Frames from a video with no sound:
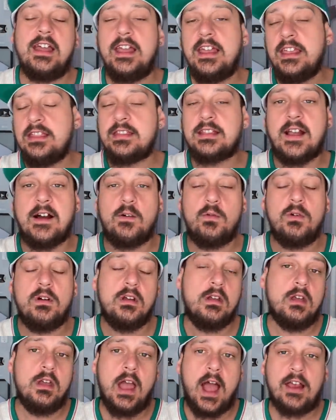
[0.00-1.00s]
Então,
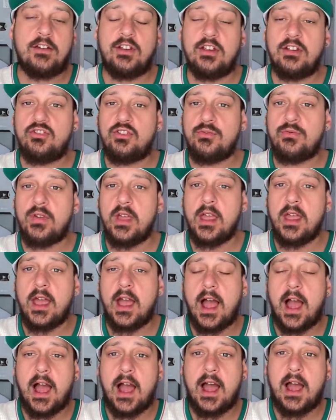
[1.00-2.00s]
a gente
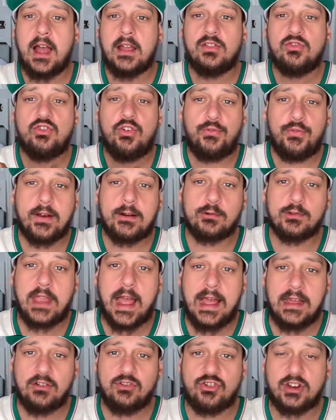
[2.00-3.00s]
vê a
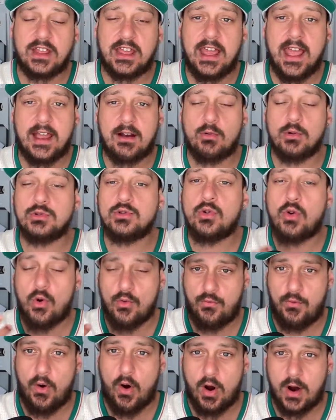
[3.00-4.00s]
dificuldade que é quando
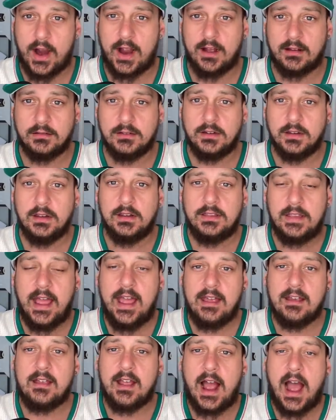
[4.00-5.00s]
convoca.
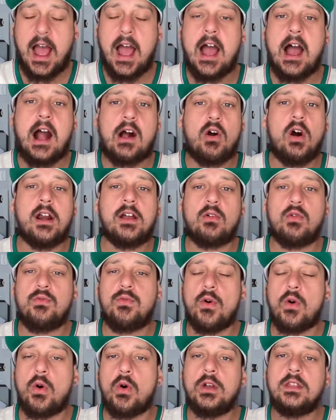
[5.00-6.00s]
Né? Ah, agora
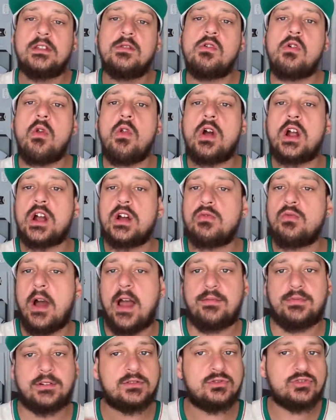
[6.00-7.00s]
convocou e estão colocando o
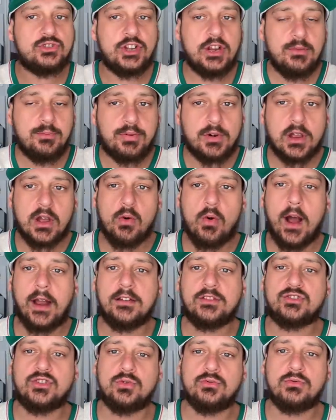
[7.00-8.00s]
Everton. Sim, porque o
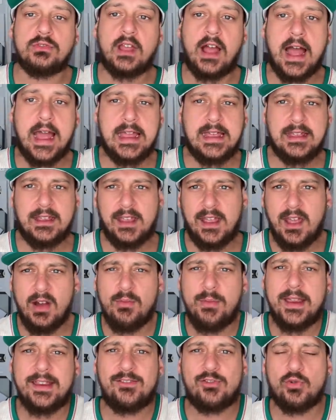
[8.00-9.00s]
Alisson não tá aí. E
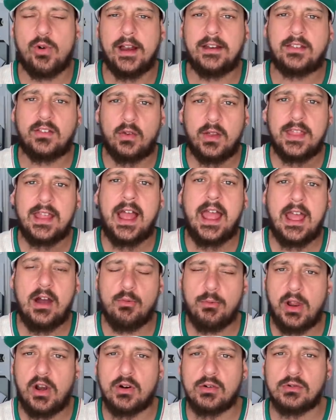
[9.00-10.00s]
realmente, o Alisson ainda é o
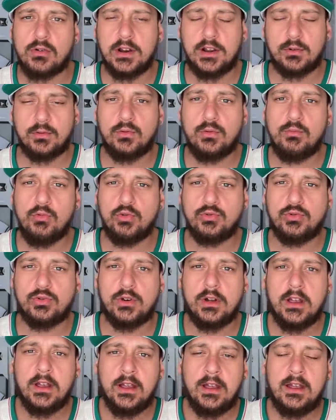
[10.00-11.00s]
melhor goleiro do
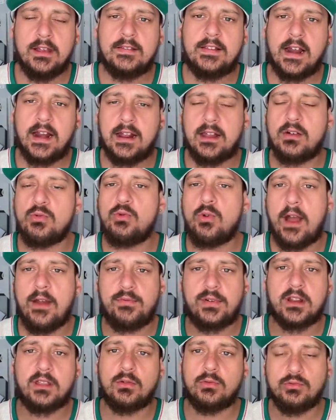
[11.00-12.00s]
mundo, Será que o
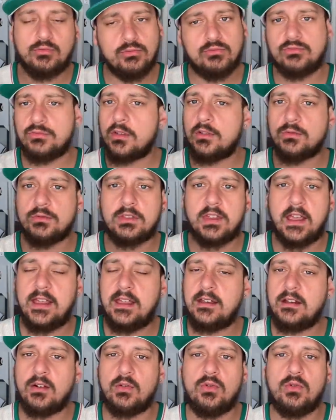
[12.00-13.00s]
Everton não
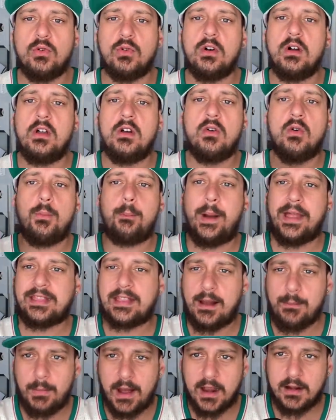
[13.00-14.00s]
tem o, o
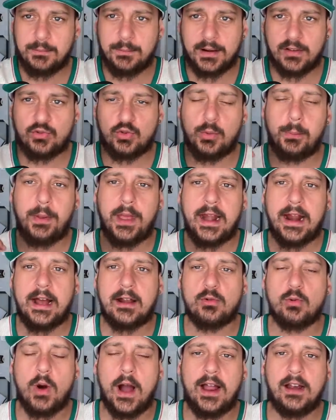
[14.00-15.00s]
patamar para
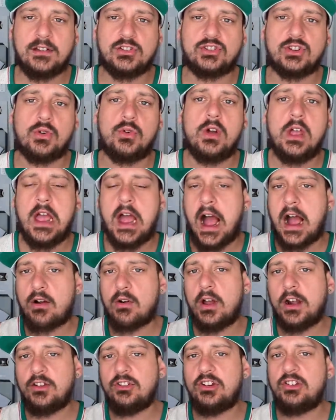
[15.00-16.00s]
superar o Alisson?
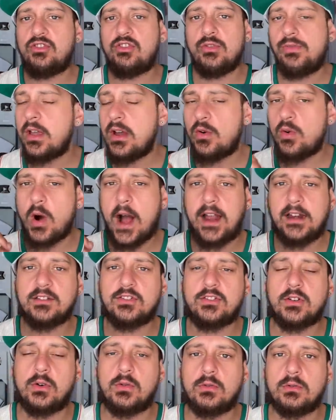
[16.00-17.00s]
Agora a gente vê o
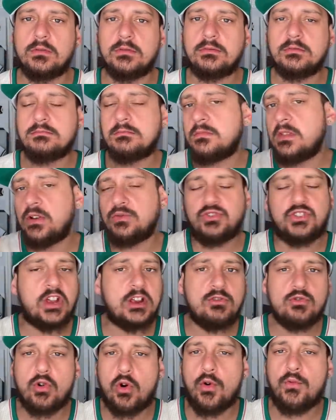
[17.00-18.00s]
Alisson não
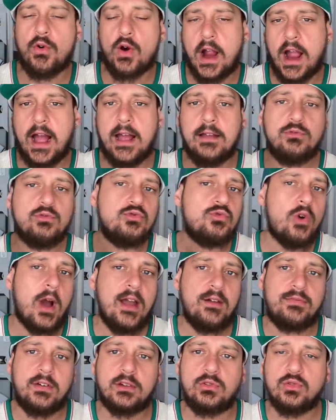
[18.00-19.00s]
sendo convocado, o
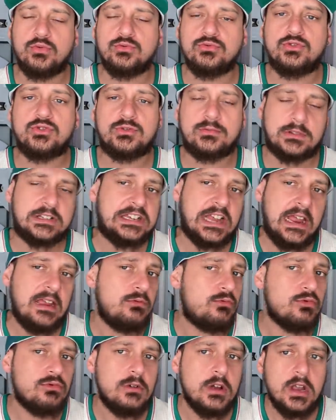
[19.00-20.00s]
Everton
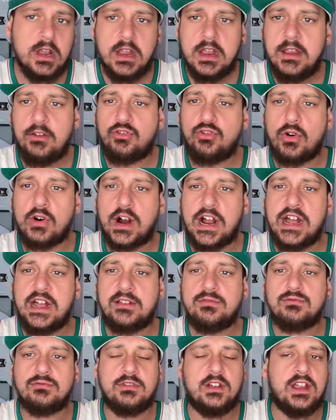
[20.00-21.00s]
sendo e
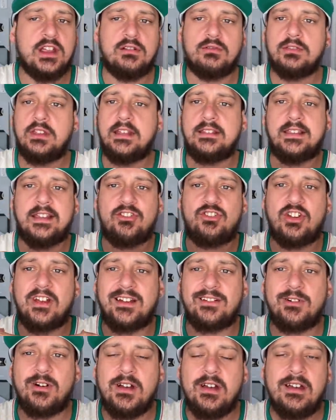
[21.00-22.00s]
jogando e não
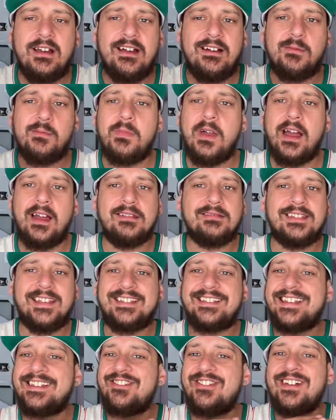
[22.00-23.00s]
desejando, não
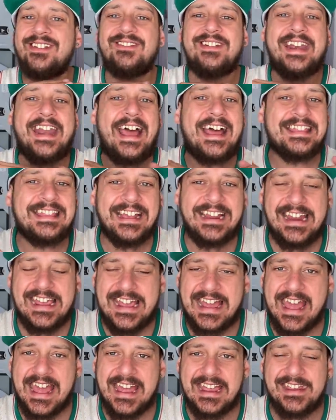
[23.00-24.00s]
desejando nada a
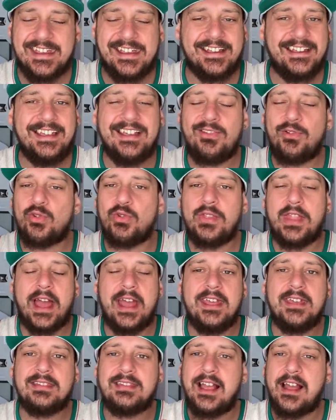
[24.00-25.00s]
ninguém. Isso
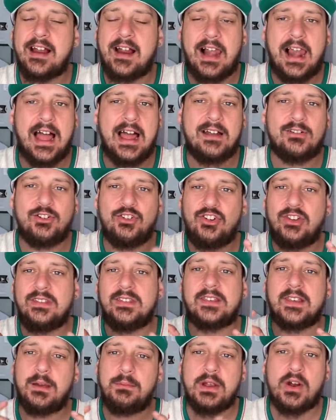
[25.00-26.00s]
daí tá claro, a gente
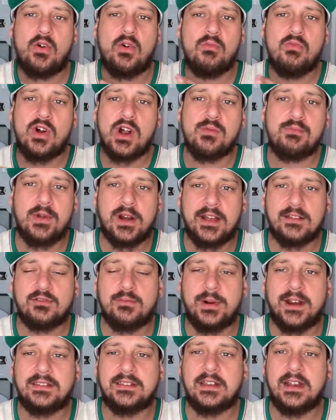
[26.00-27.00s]
sabe como o Campeonato
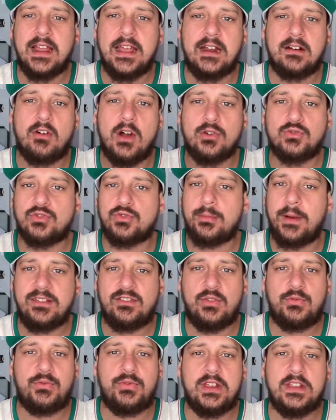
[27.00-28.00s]
Brasileiro é um dos
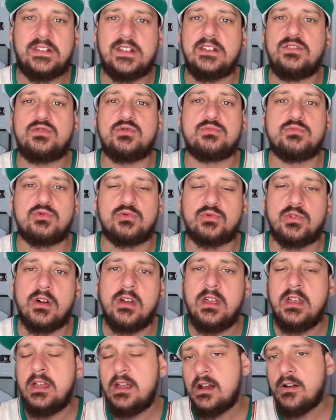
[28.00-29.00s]
mais difíceis do mundo.
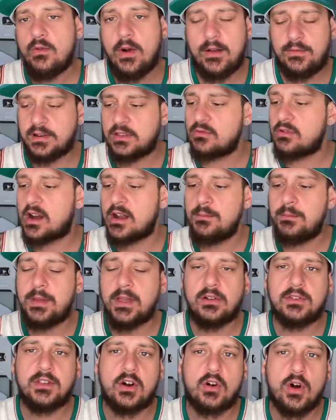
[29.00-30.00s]
O Everton
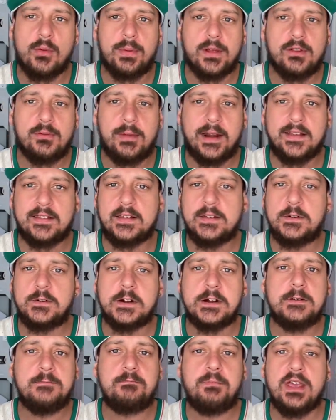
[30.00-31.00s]
campeão da Copa do Brasil,
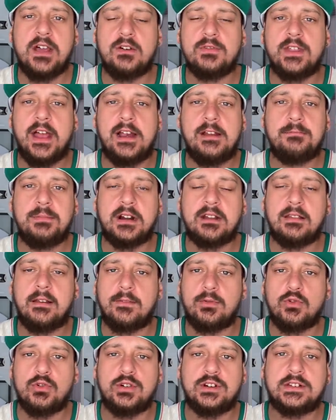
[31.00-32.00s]
campeão da
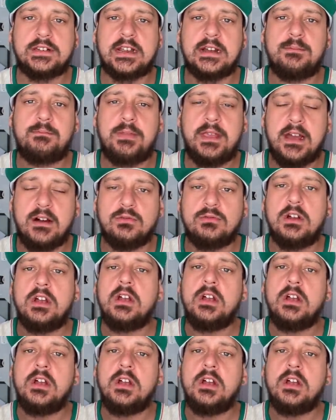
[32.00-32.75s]
Libertadores, campeão